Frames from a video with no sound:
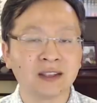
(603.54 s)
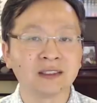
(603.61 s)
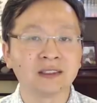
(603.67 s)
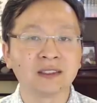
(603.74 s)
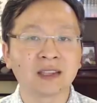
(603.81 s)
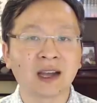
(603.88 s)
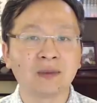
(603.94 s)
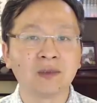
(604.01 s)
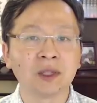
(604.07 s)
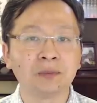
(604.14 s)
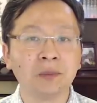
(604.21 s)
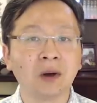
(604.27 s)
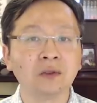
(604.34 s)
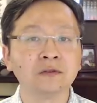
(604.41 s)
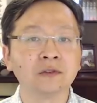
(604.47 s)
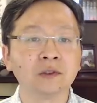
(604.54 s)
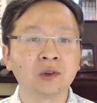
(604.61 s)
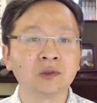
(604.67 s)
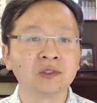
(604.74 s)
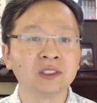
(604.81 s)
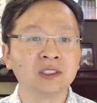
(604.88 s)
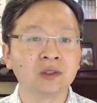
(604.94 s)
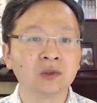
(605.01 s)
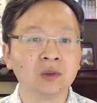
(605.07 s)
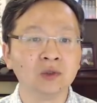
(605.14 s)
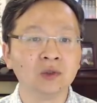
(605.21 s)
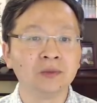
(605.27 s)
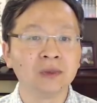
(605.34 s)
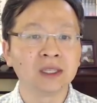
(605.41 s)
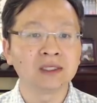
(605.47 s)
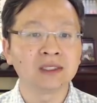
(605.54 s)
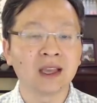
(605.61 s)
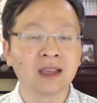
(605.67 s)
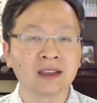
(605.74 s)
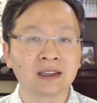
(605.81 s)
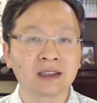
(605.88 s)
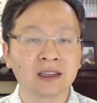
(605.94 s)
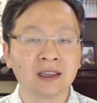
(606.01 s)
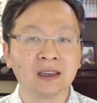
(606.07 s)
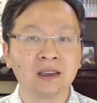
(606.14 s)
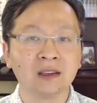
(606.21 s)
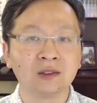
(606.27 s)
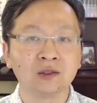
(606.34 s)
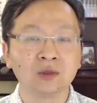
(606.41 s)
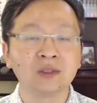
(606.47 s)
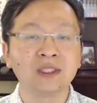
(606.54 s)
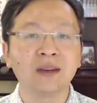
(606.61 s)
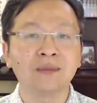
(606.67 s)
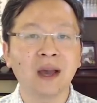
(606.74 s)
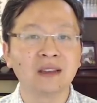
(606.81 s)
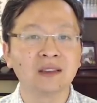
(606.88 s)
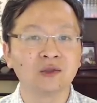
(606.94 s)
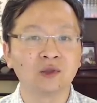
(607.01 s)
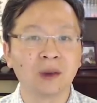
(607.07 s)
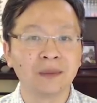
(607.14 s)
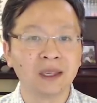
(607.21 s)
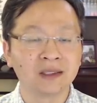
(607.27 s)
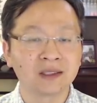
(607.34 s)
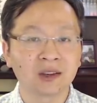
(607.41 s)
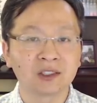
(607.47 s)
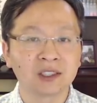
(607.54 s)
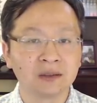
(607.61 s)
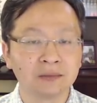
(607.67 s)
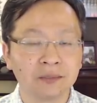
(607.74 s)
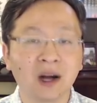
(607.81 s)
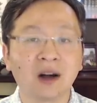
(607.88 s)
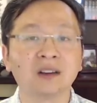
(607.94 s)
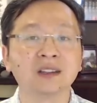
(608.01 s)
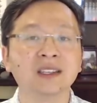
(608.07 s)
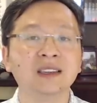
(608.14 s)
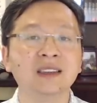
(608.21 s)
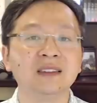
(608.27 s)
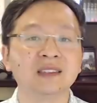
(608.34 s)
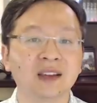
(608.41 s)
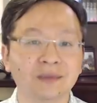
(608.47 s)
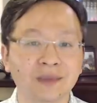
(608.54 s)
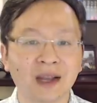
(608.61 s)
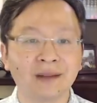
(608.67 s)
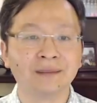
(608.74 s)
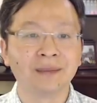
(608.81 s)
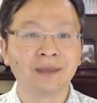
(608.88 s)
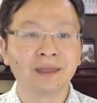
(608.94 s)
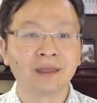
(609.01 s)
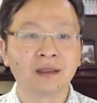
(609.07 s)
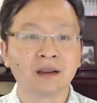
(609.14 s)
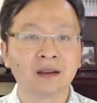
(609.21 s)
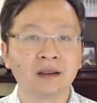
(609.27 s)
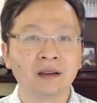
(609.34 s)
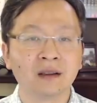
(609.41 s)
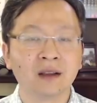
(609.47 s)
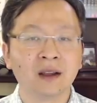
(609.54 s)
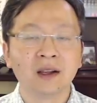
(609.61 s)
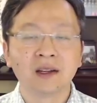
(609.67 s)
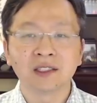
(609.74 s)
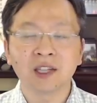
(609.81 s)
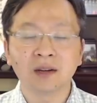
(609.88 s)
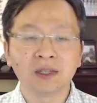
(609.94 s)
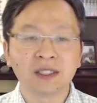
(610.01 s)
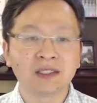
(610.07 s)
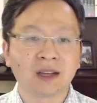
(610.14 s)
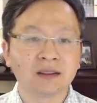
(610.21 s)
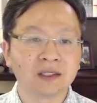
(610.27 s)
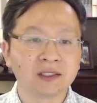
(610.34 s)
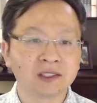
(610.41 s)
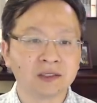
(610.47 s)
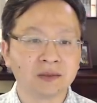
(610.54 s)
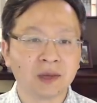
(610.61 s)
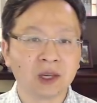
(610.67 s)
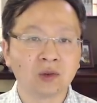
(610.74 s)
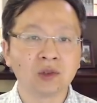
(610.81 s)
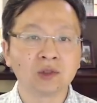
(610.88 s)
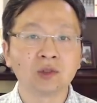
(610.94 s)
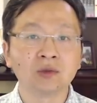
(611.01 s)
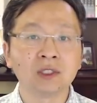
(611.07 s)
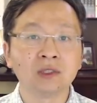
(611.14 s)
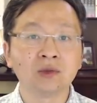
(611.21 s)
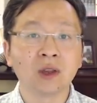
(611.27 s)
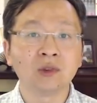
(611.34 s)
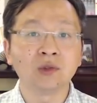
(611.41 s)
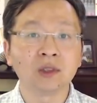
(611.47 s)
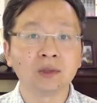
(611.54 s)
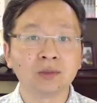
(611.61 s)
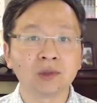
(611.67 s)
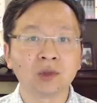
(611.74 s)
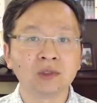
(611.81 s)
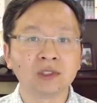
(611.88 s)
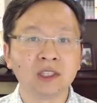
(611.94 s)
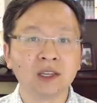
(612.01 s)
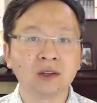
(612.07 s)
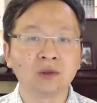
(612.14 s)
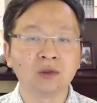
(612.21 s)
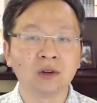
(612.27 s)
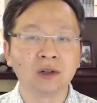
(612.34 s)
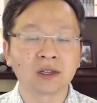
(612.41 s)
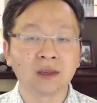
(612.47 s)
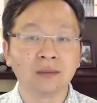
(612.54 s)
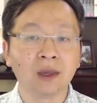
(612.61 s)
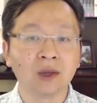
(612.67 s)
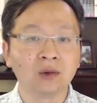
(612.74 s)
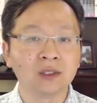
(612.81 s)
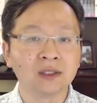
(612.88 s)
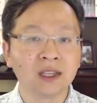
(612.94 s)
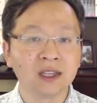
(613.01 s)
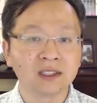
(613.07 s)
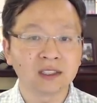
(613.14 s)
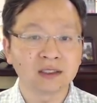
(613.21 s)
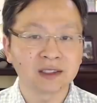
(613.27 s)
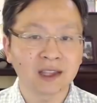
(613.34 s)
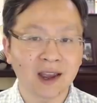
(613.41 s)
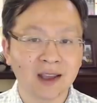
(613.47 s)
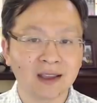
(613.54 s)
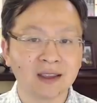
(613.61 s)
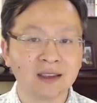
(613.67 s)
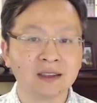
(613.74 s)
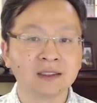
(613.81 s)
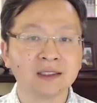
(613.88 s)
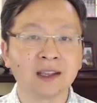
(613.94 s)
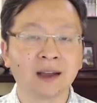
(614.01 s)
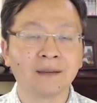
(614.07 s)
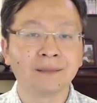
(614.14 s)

得他们的报复动机过于明显，给中间派的选民造成不好的印象吧。上面讲的是美国中期选举的不同结果给美国内政带来的影响，